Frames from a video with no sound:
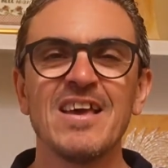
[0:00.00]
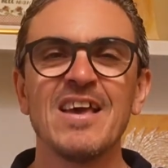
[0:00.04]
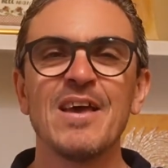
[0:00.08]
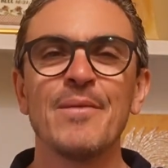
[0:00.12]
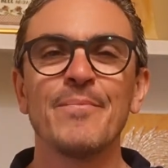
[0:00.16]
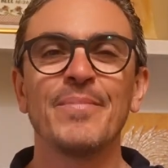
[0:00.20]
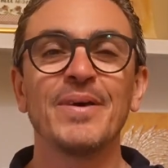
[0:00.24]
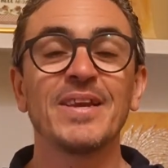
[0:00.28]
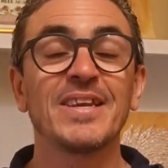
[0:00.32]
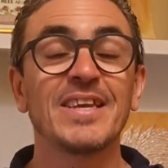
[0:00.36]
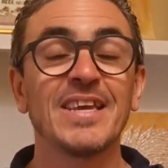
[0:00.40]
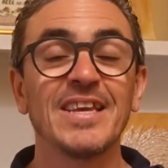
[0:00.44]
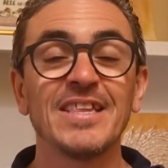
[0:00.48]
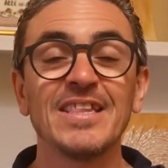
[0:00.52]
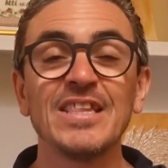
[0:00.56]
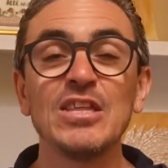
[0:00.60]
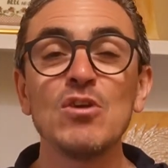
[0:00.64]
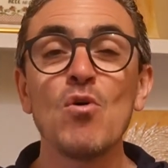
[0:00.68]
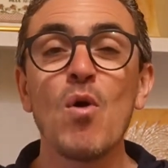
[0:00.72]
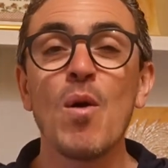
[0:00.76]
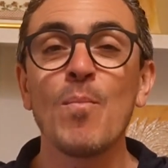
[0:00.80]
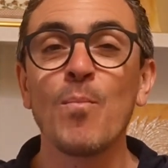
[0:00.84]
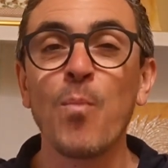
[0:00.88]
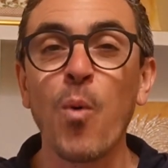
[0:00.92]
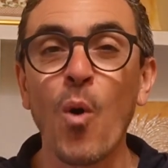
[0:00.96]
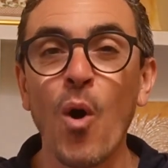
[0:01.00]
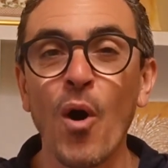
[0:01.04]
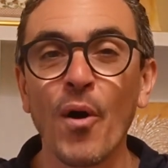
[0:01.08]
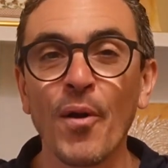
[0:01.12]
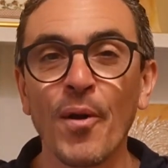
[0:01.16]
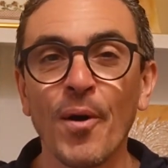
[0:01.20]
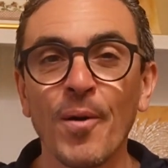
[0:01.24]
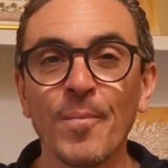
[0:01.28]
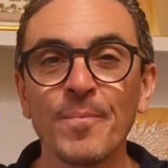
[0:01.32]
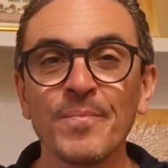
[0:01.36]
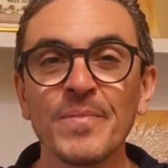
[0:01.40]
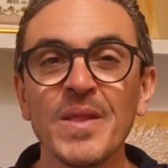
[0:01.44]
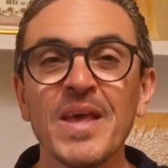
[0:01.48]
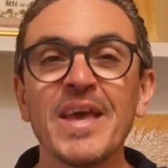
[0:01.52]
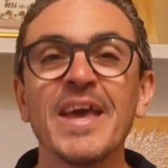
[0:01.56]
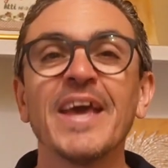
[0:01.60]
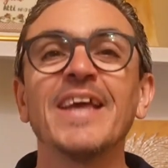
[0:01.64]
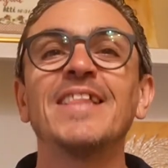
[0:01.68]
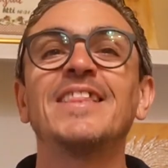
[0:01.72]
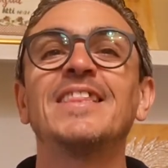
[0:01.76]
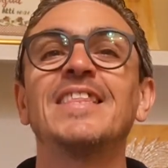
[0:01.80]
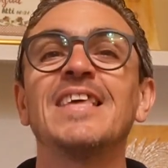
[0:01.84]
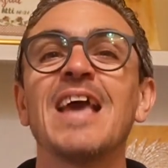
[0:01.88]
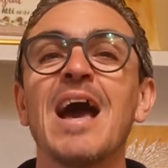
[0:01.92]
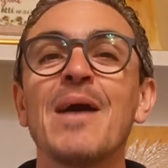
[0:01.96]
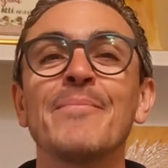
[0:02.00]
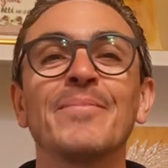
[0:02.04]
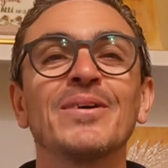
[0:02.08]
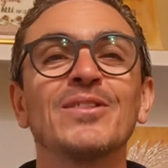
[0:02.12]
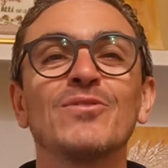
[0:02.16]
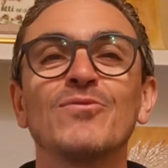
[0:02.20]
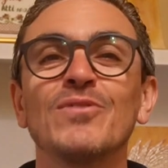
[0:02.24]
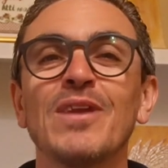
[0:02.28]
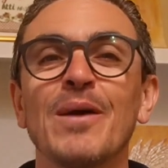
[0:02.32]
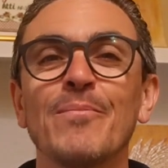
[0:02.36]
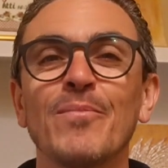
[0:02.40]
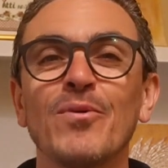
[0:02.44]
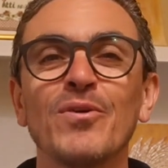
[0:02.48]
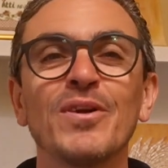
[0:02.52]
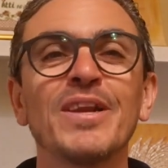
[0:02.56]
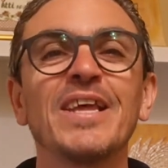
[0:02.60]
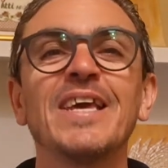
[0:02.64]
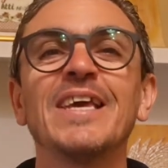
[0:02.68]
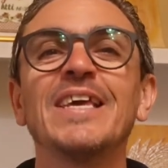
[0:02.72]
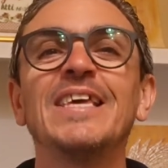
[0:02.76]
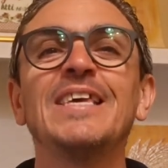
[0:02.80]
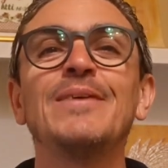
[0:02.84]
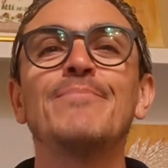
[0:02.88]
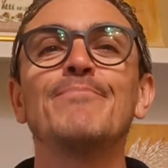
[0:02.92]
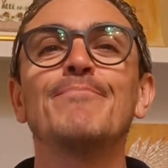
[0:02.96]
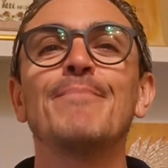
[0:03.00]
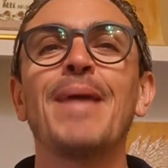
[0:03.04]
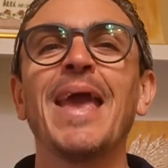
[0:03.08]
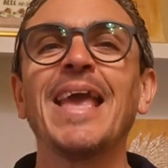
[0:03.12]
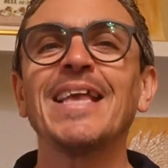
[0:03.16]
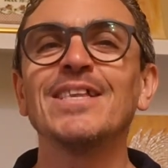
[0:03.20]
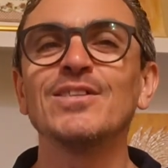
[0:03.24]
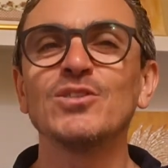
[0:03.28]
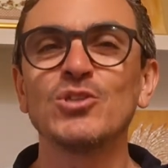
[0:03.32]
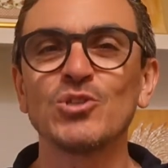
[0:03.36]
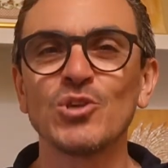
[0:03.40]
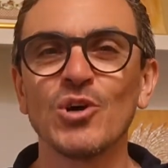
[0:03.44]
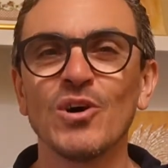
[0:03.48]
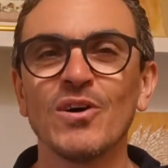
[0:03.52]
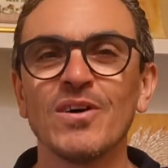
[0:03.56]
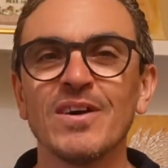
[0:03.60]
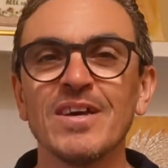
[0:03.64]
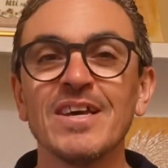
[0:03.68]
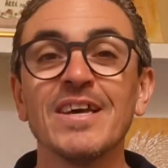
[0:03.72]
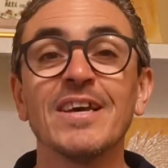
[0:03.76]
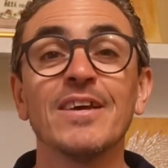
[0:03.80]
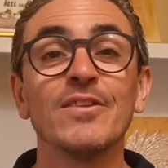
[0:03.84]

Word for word: perché Dio è buono e ti ama di un amore immenso.